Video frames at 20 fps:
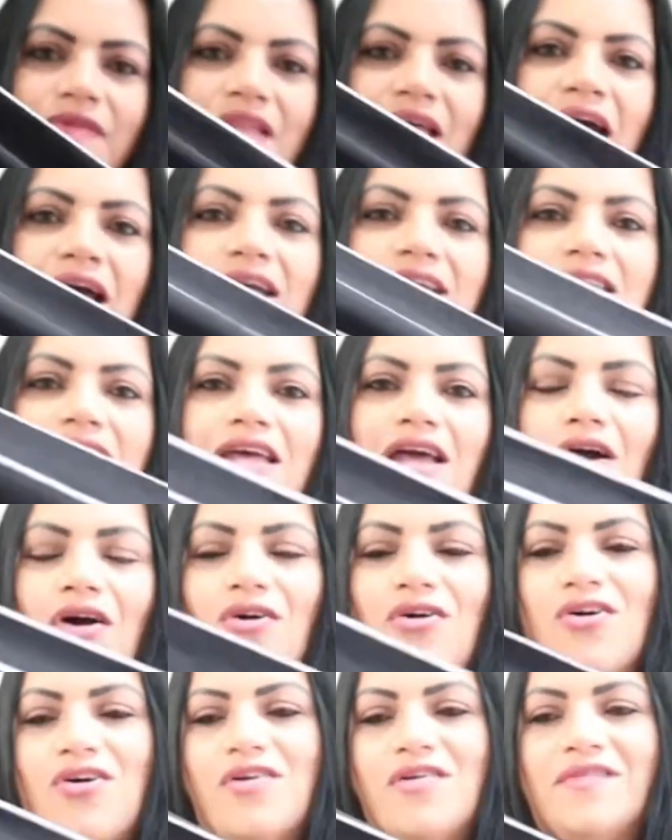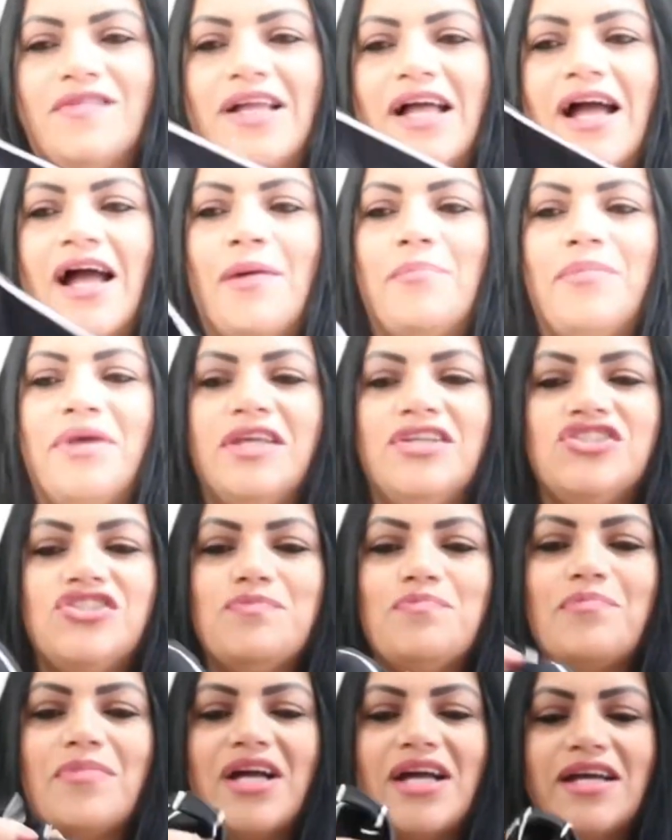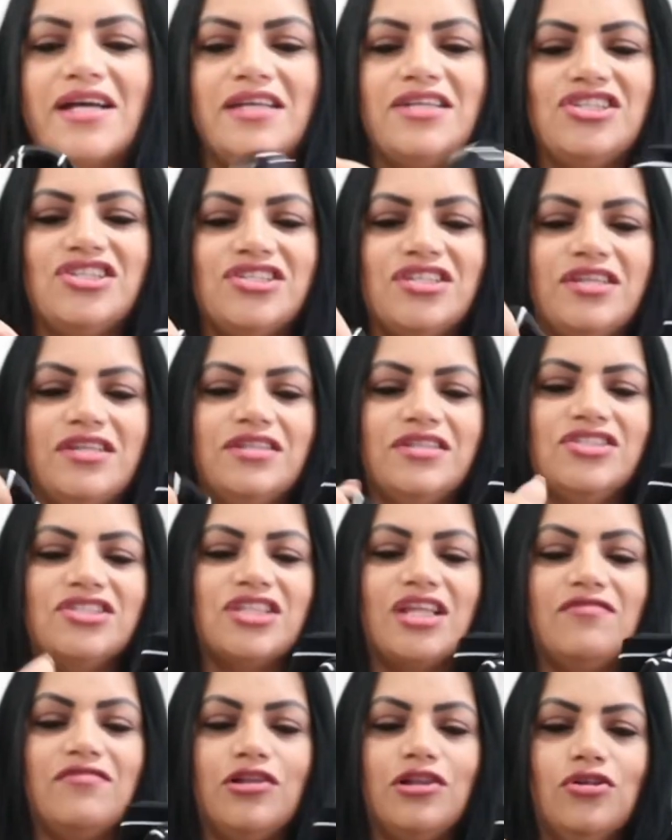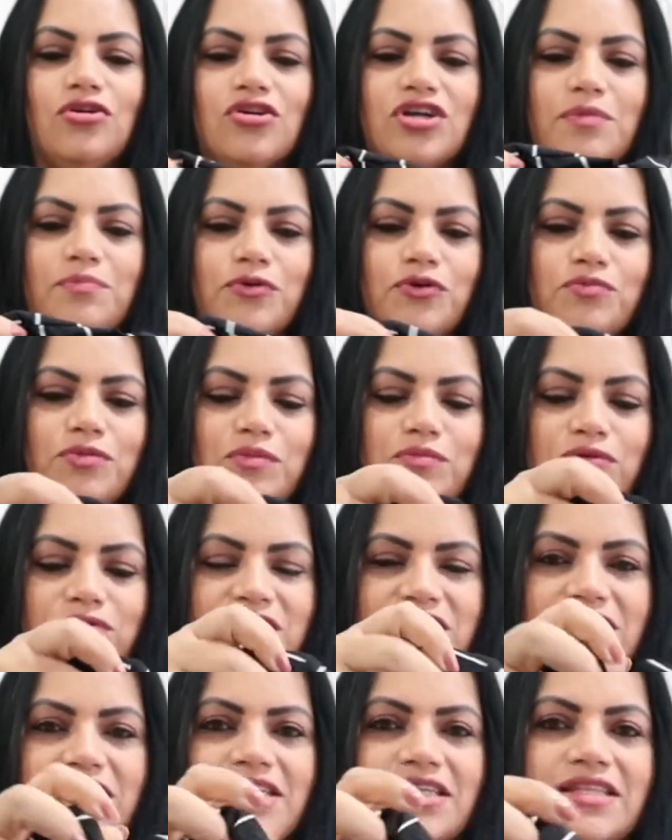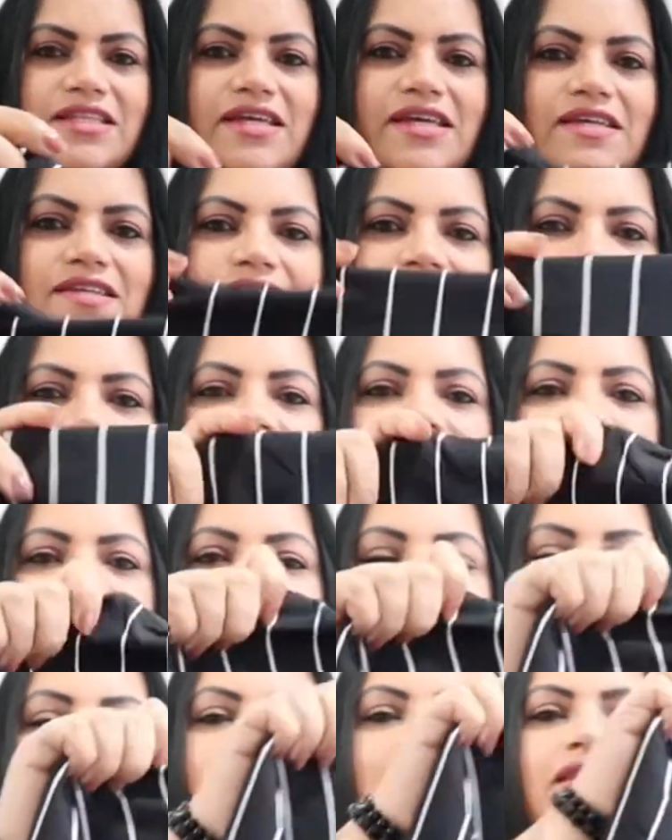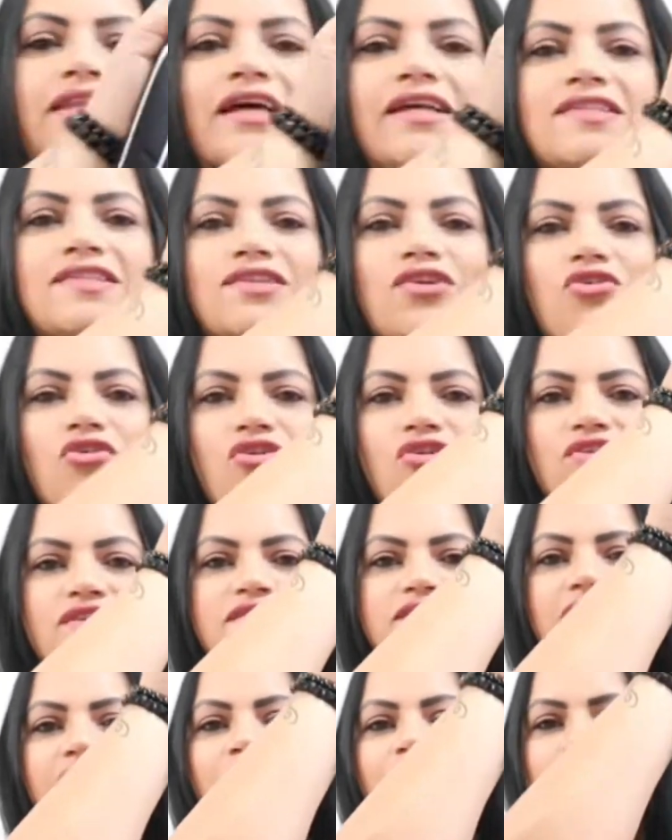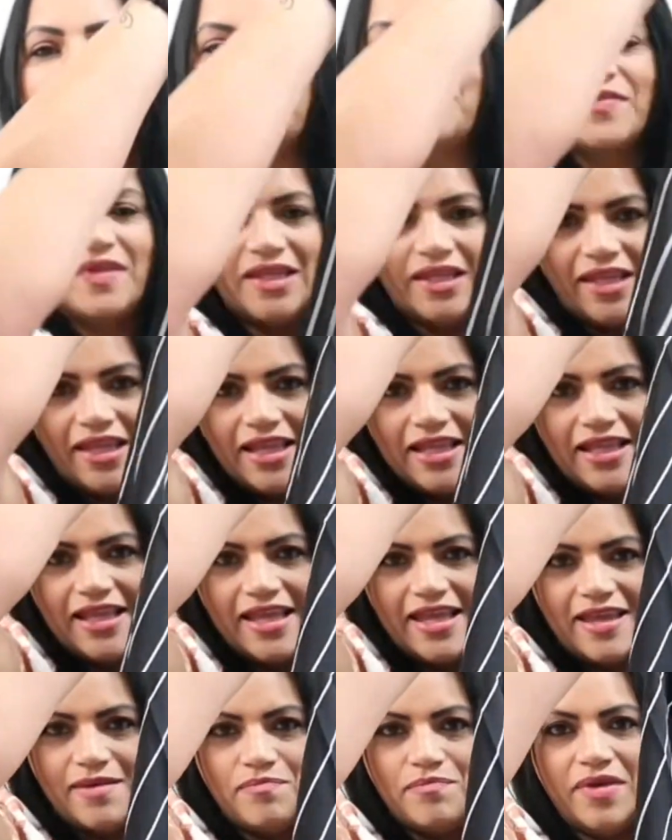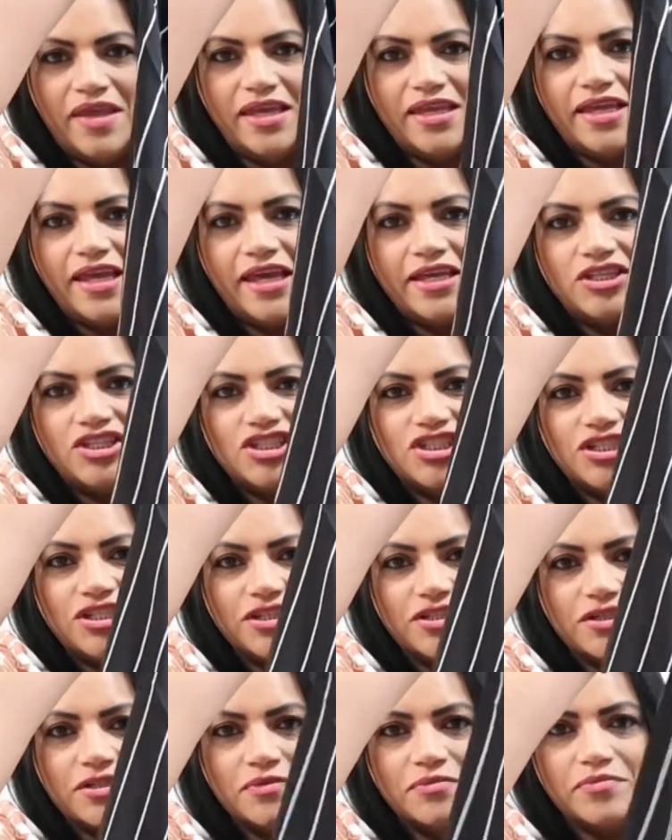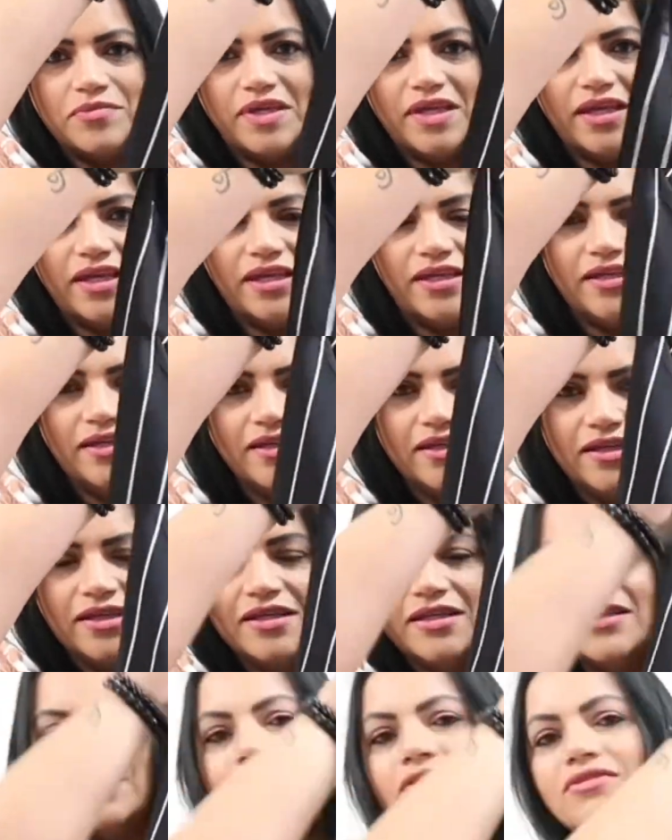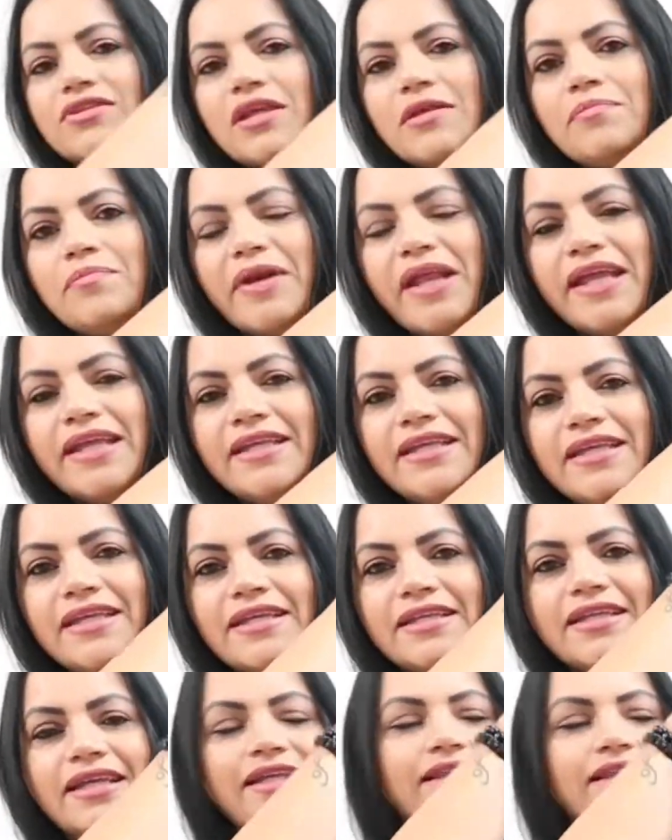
tá? Ó, amei demais, gente, tava louca por uma blusinha dessa. Nas costas, ela é bem retinha também, não tem preguinha